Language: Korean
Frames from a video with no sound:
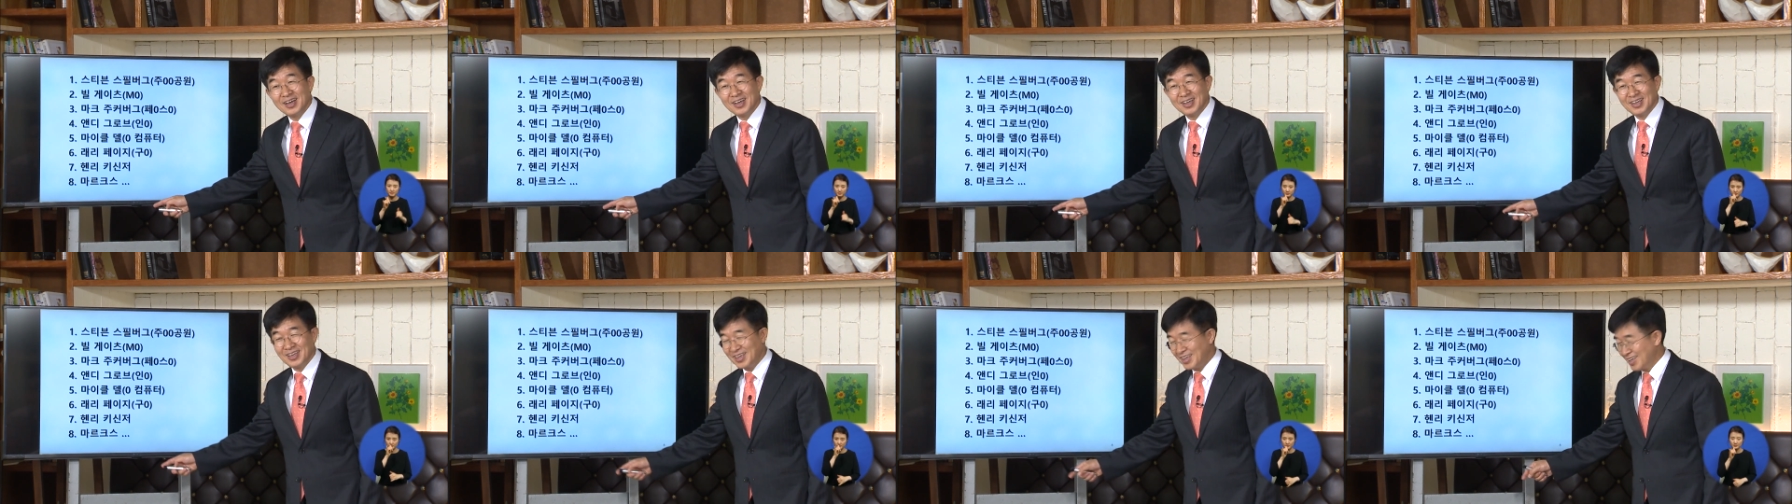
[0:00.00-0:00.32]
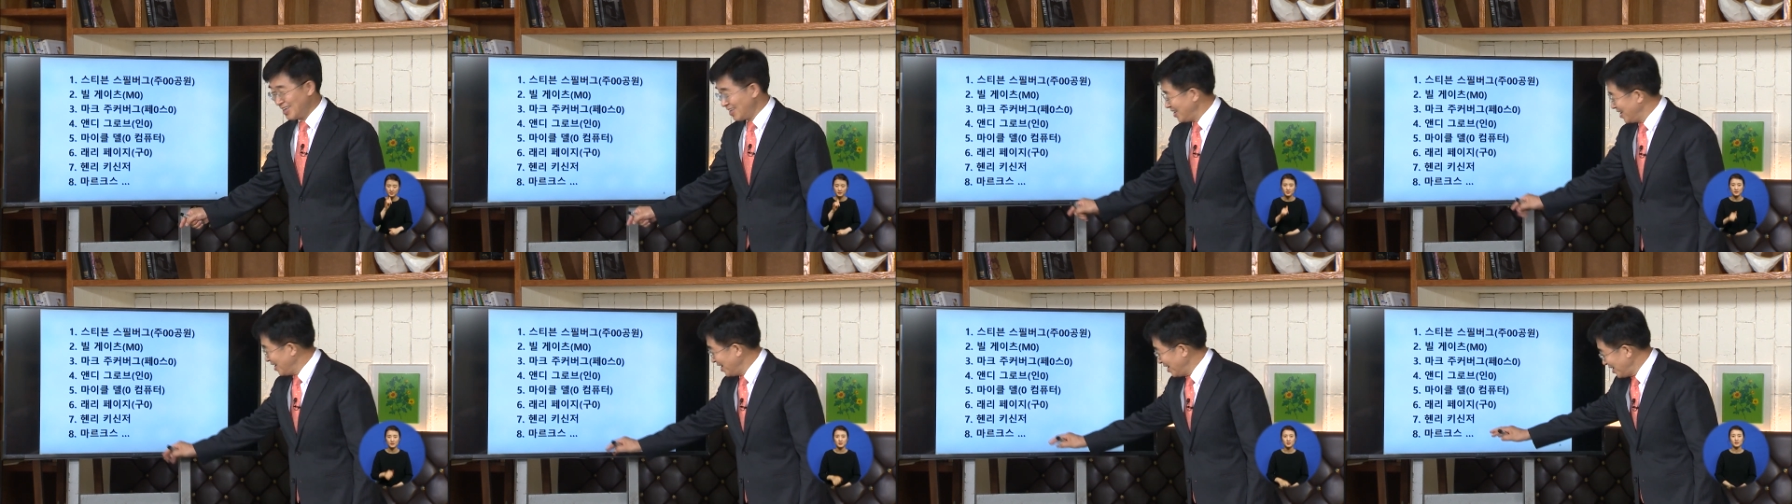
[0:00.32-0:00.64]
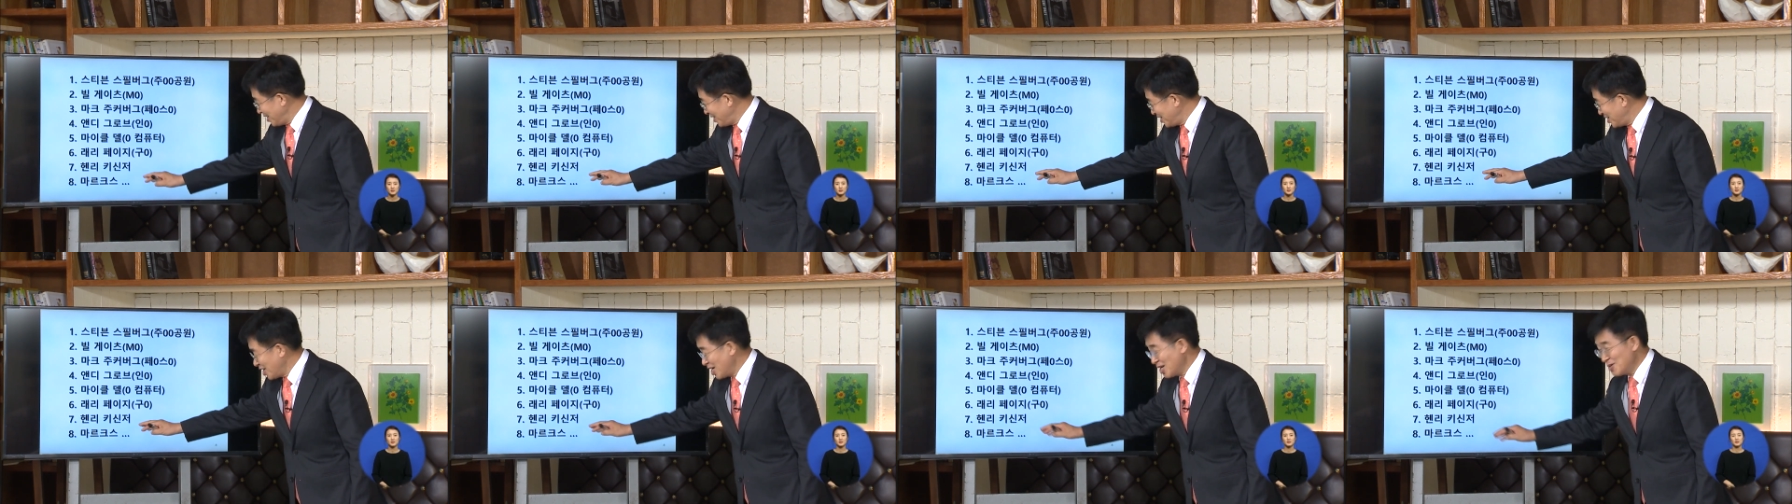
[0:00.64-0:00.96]
예,
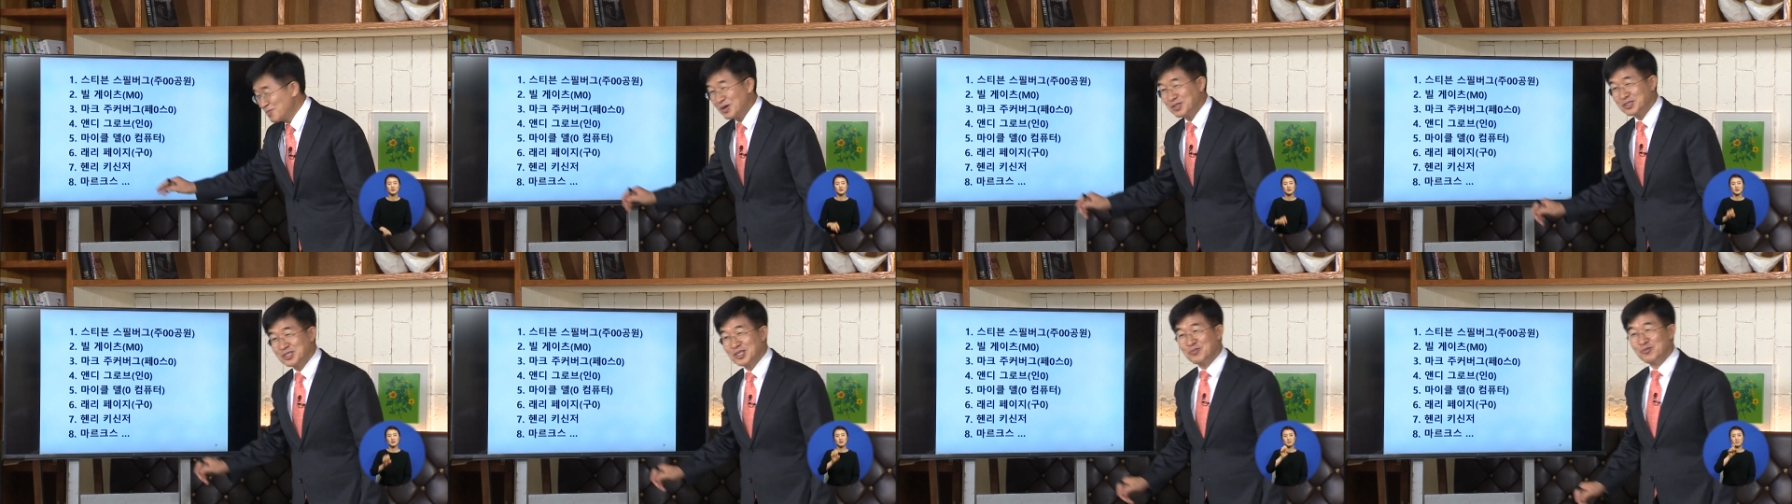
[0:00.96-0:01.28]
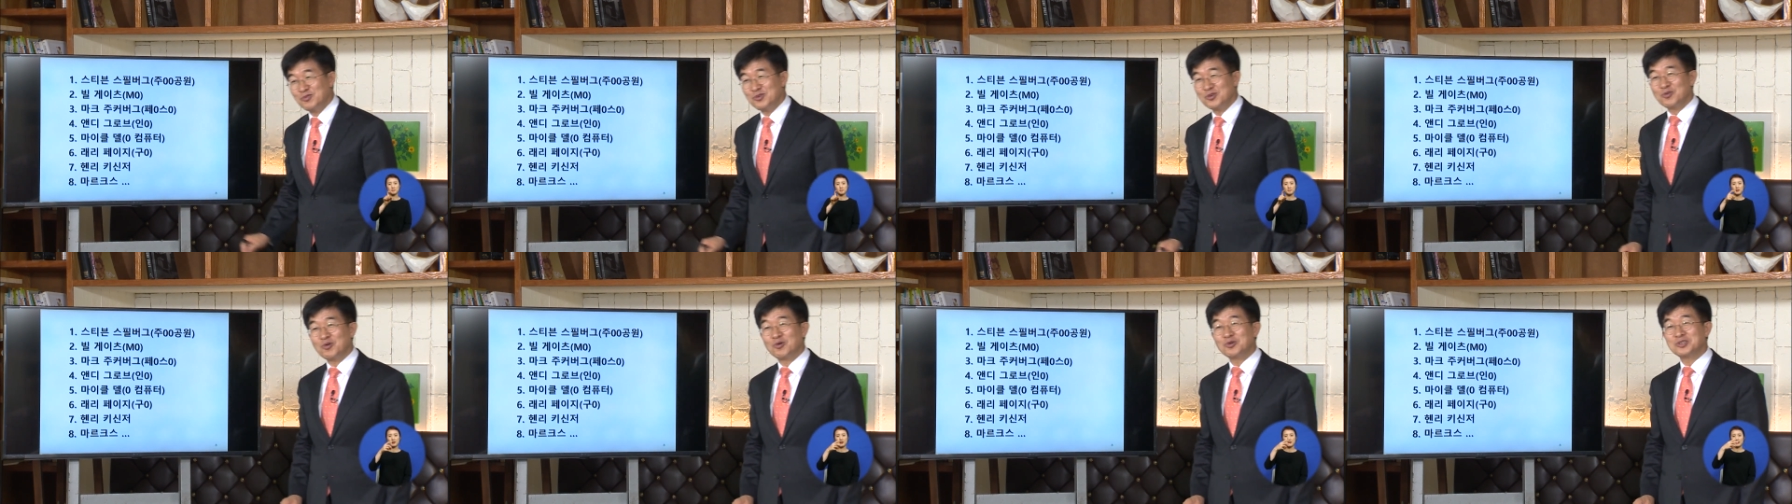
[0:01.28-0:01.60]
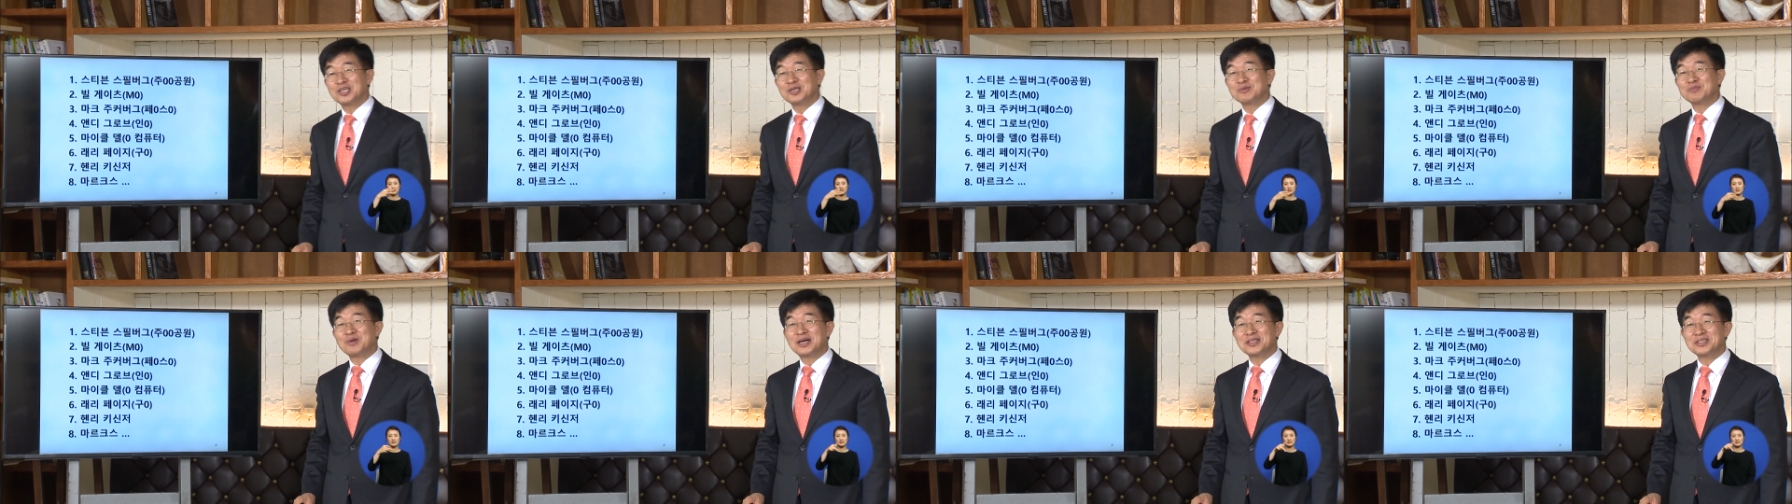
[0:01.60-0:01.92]
이 양반 때문에 우리
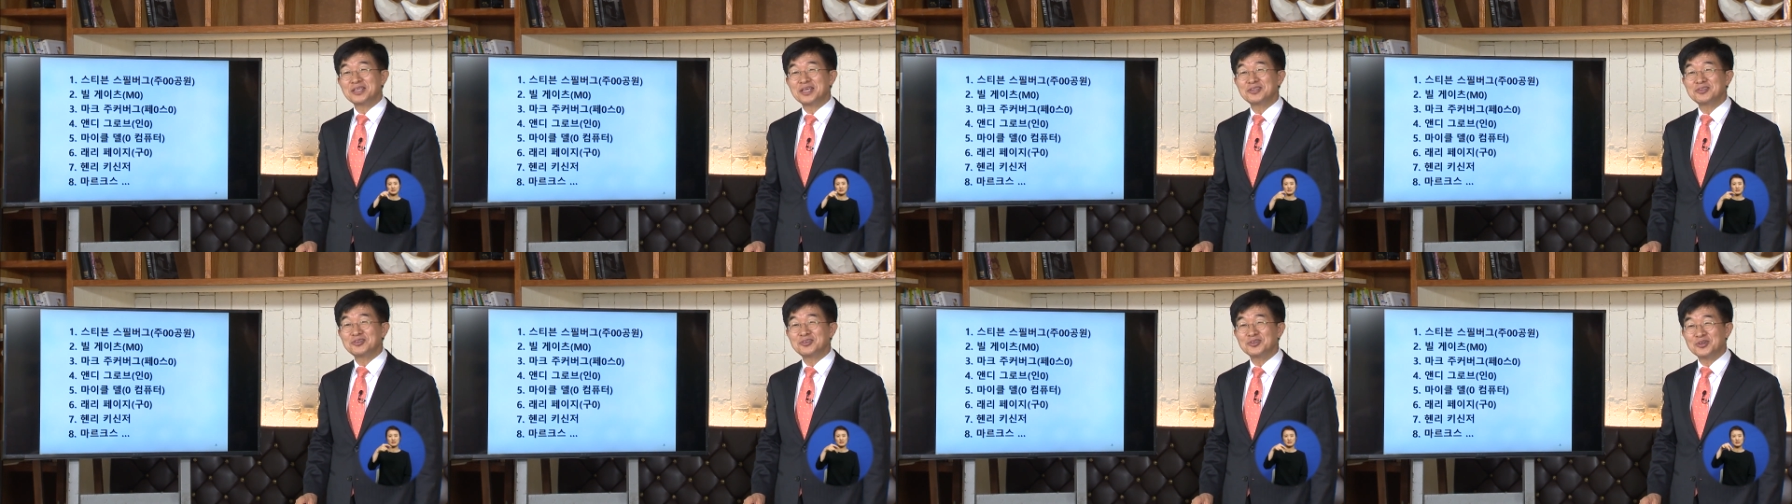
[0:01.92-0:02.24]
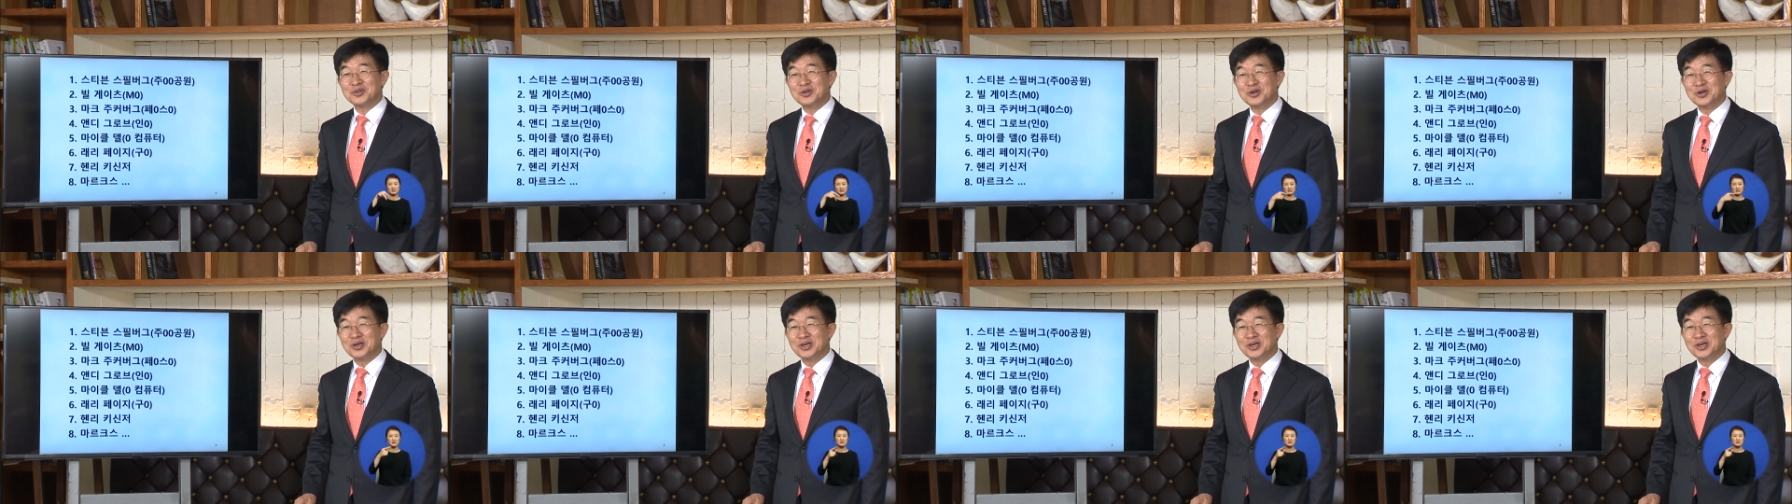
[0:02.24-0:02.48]
고생 많이 했죠.